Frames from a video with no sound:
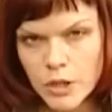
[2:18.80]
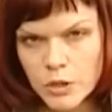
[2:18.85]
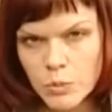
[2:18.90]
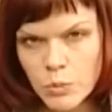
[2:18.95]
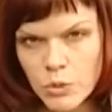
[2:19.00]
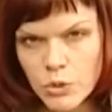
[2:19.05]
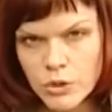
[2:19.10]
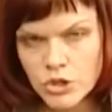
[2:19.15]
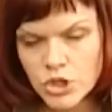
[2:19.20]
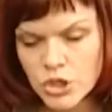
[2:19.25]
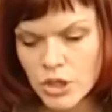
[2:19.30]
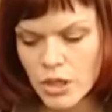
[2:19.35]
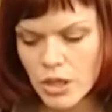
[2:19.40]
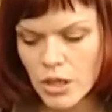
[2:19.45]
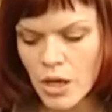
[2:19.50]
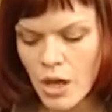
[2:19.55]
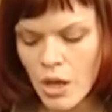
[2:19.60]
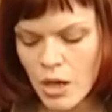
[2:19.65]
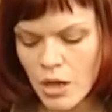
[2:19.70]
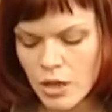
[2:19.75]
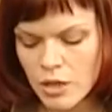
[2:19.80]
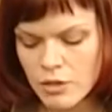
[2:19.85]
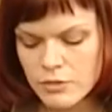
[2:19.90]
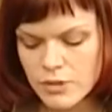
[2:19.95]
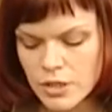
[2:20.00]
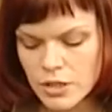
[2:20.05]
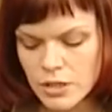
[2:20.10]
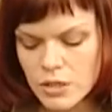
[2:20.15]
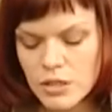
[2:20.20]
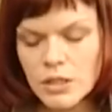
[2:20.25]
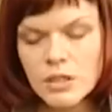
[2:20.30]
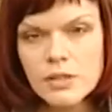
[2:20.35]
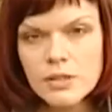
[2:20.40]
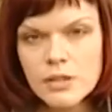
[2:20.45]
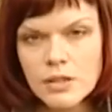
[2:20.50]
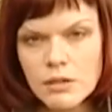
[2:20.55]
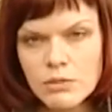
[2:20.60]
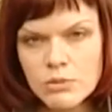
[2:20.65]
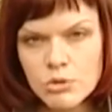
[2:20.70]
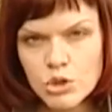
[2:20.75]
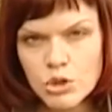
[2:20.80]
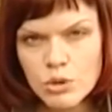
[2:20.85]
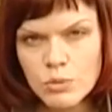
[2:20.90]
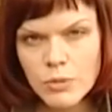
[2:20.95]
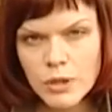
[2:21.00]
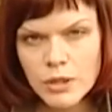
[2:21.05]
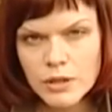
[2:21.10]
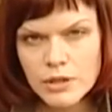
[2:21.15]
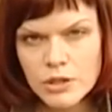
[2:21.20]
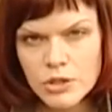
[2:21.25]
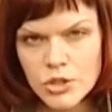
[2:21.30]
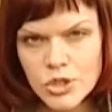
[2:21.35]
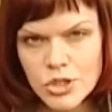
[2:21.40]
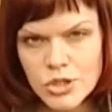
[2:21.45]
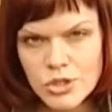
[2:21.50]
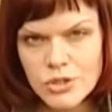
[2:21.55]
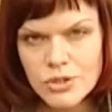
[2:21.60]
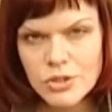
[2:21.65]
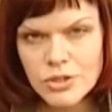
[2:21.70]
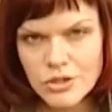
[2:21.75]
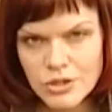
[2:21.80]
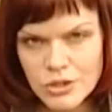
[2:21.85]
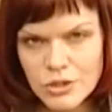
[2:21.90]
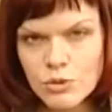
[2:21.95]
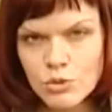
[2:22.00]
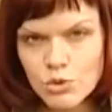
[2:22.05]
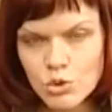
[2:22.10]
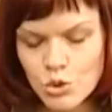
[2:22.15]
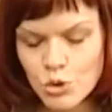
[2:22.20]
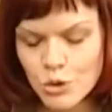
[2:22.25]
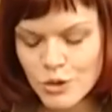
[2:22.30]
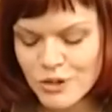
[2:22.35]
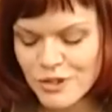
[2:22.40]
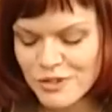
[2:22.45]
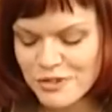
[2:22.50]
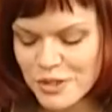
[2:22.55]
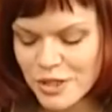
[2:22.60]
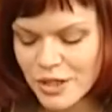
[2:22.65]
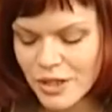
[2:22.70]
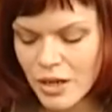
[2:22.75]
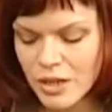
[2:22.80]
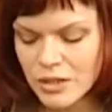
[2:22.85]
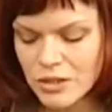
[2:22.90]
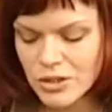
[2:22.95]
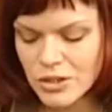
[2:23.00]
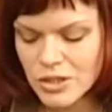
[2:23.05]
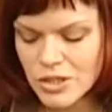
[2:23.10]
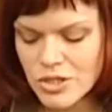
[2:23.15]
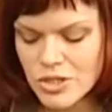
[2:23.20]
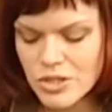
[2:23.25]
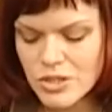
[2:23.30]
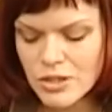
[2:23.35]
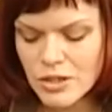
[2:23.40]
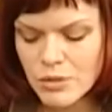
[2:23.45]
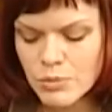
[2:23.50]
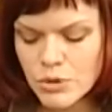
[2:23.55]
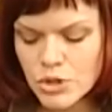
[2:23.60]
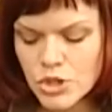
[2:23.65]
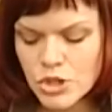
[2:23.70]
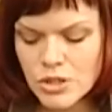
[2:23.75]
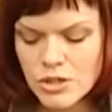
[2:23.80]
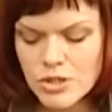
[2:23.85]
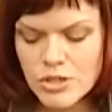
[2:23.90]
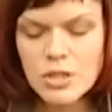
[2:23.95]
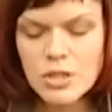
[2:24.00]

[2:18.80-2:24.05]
под почкой, а верхний для того, чтобы отличить, э, ну, что это верх, а не низ, обычно